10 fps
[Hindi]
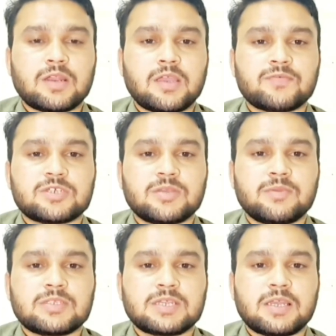लाइव
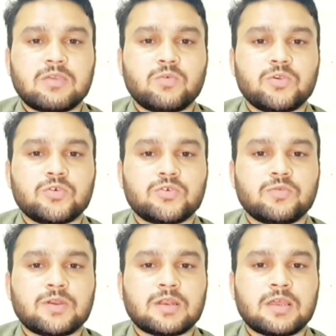स्ट्रीमिंग चलाए वो यूट्यूब
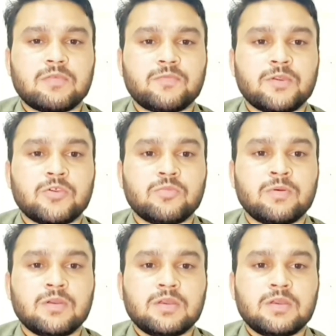पर लाइव वीडियो